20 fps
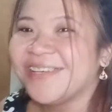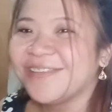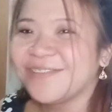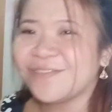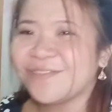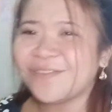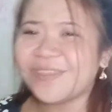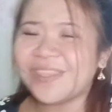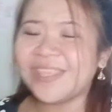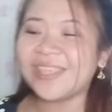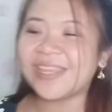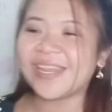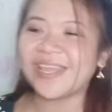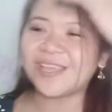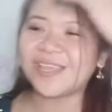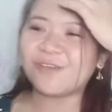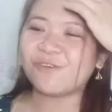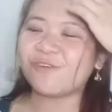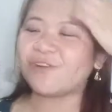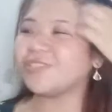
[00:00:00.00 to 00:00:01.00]
So,
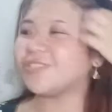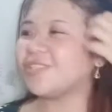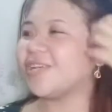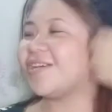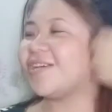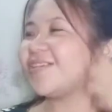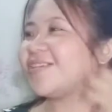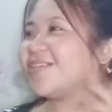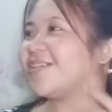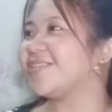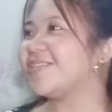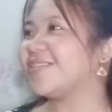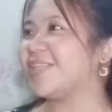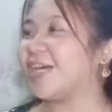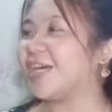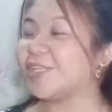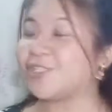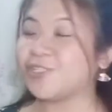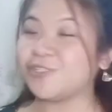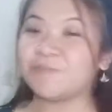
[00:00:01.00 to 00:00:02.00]
tinry ko kasi ang
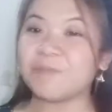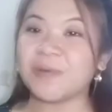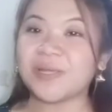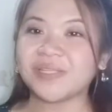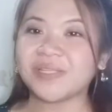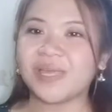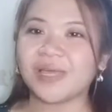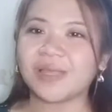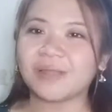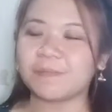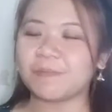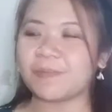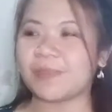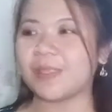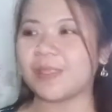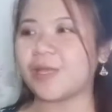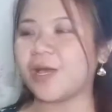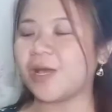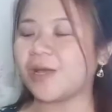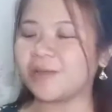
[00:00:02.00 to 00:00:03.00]
ganda. Kasi pag nag,
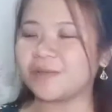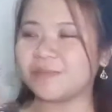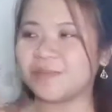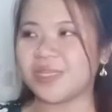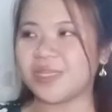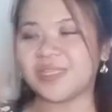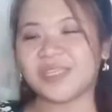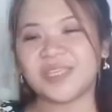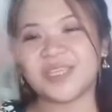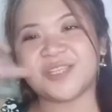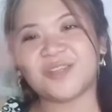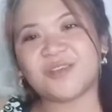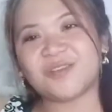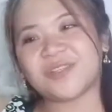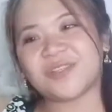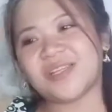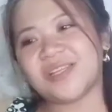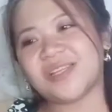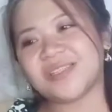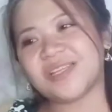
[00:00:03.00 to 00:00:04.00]
nagtitingin ako
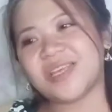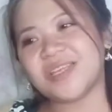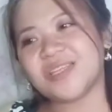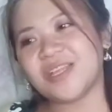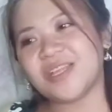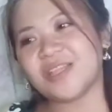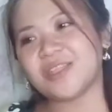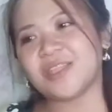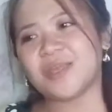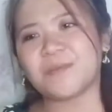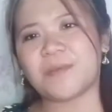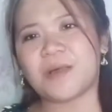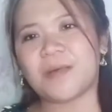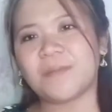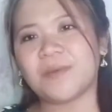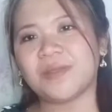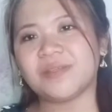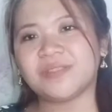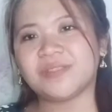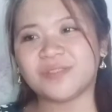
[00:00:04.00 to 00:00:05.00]
sa Lazada,
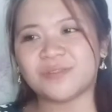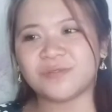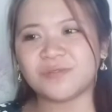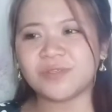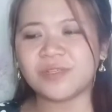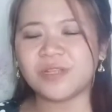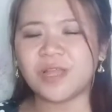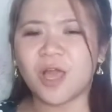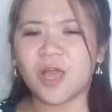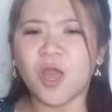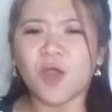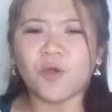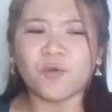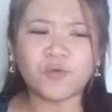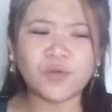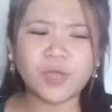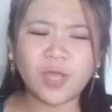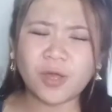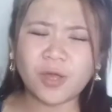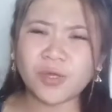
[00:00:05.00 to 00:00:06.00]
napapansin ko sila,
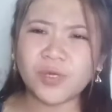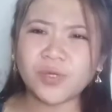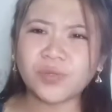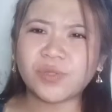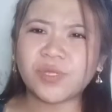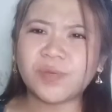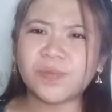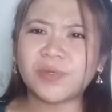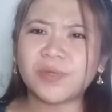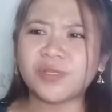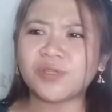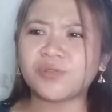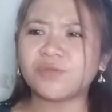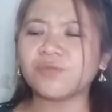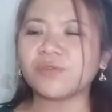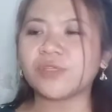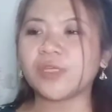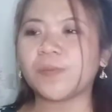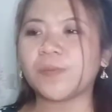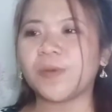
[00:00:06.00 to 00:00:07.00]
Uy, ang cute naman
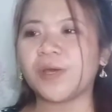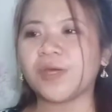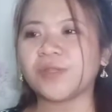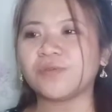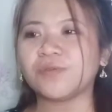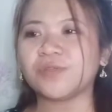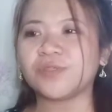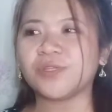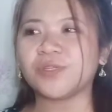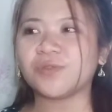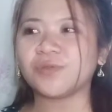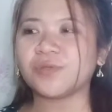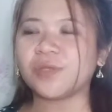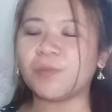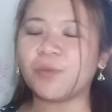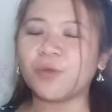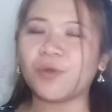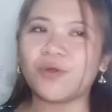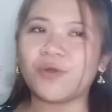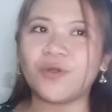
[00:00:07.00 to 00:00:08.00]
itong sapatos na to.
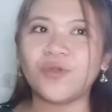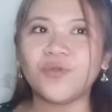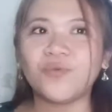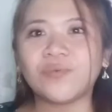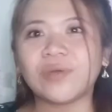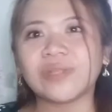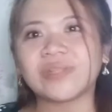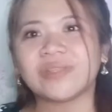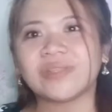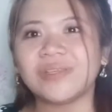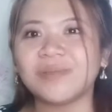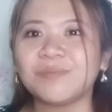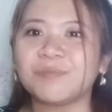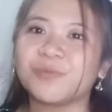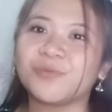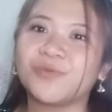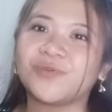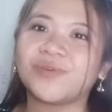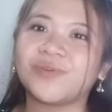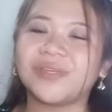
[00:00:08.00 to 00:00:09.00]
Sabi ko, Uy, what if
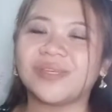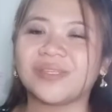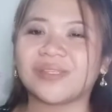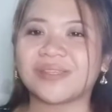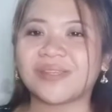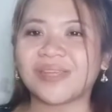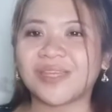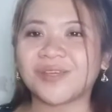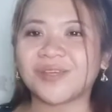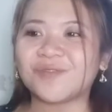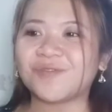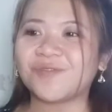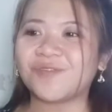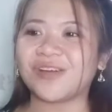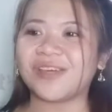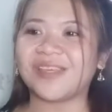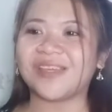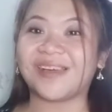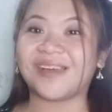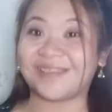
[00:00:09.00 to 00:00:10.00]
kung itry ko
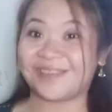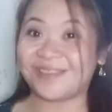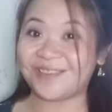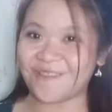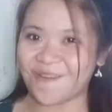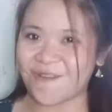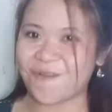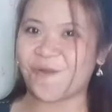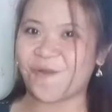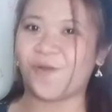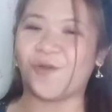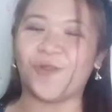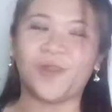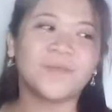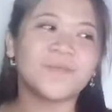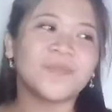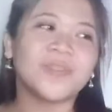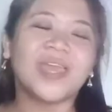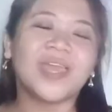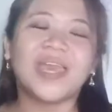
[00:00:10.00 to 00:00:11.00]
kayang i-haul?
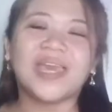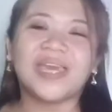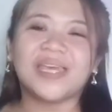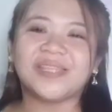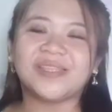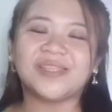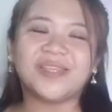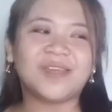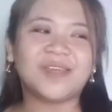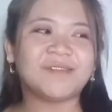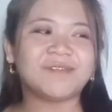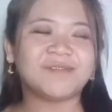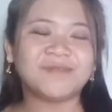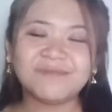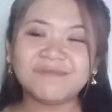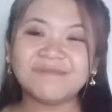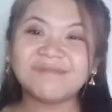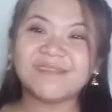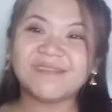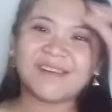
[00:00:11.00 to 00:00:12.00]
Then,
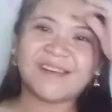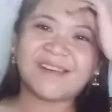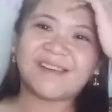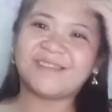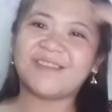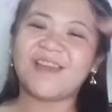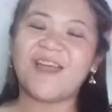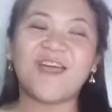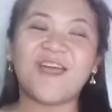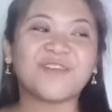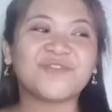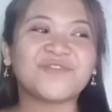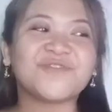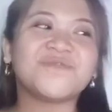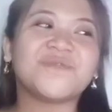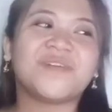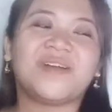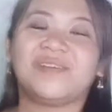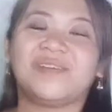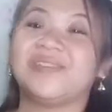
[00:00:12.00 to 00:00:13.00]
yun nga,
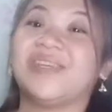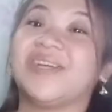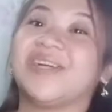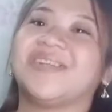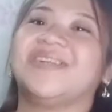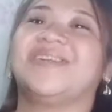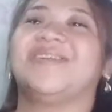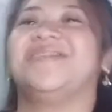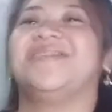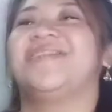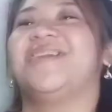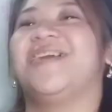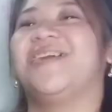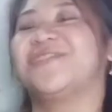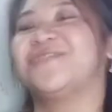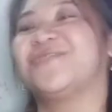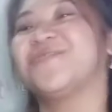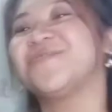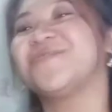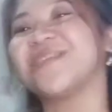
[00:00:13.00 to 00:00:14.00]
nakakatuwa kasi ang ganda.
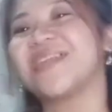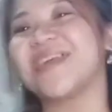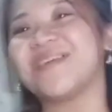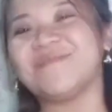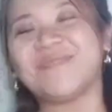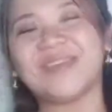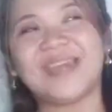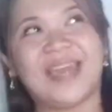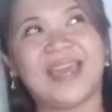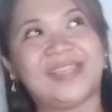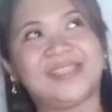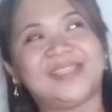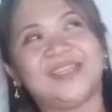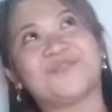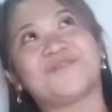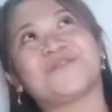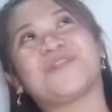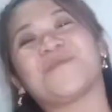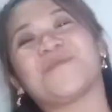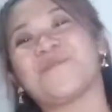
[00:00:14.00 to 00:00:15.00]
So, grabe guys.
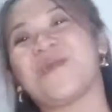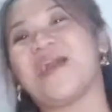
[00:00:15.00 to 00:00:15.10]
Ito na,